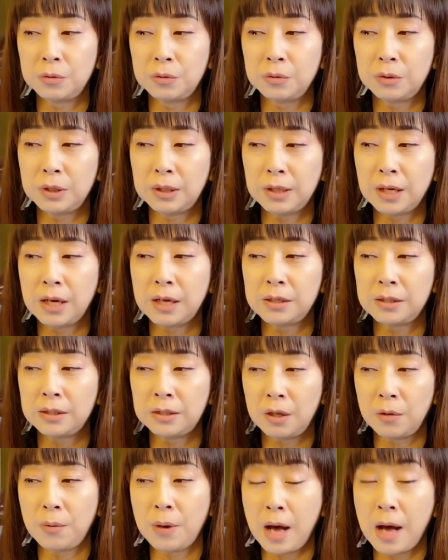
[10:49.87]
に関し
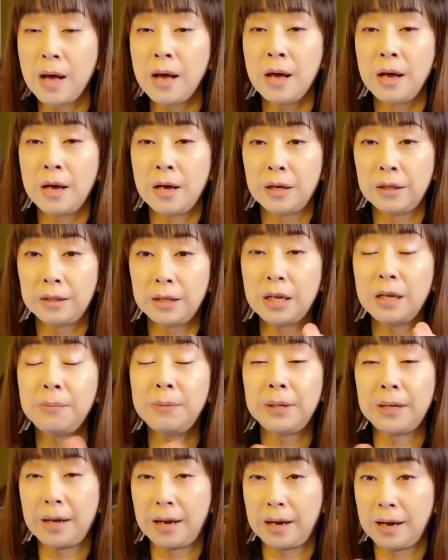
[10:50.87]
てはあ
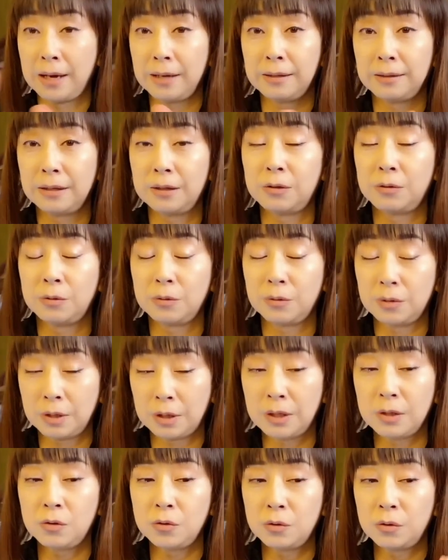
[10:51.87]
テレビが入っているので
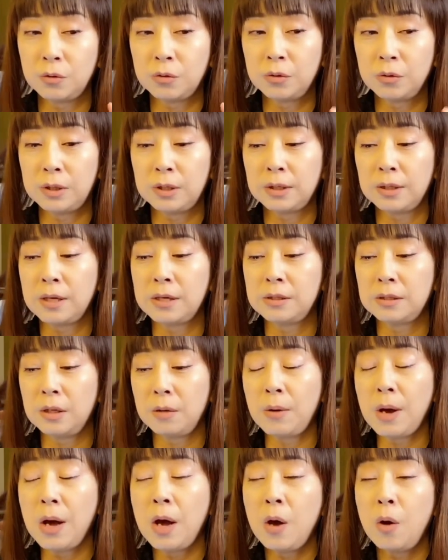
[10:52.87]
ね収録に関し
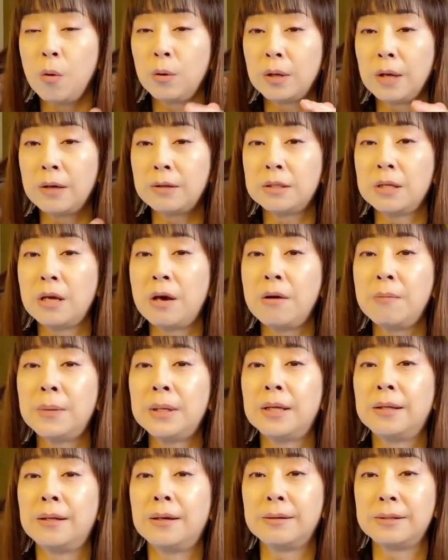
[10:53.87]
てはお客さんはま
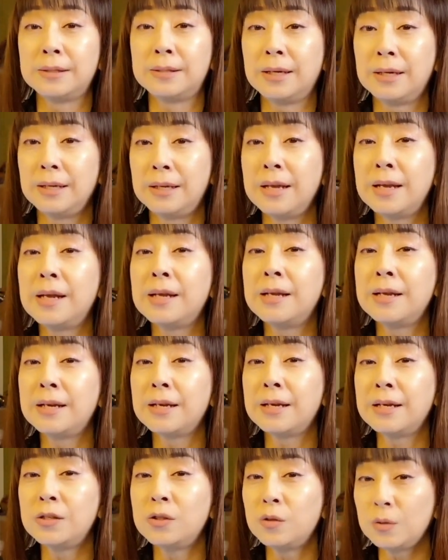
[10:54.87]
だたくさん入れられ
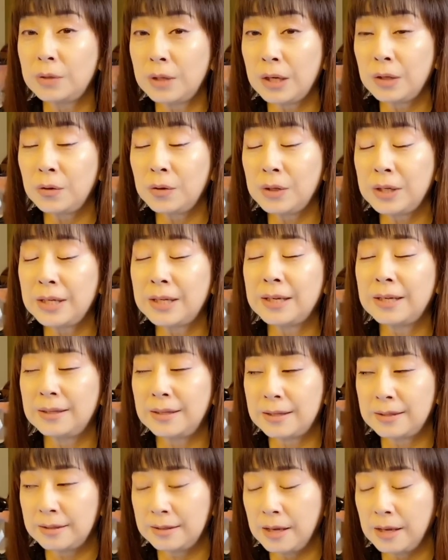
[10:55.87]
ない状態の日なん
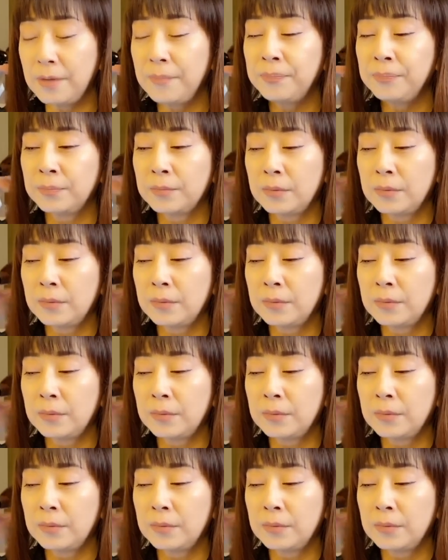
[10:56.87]
ですね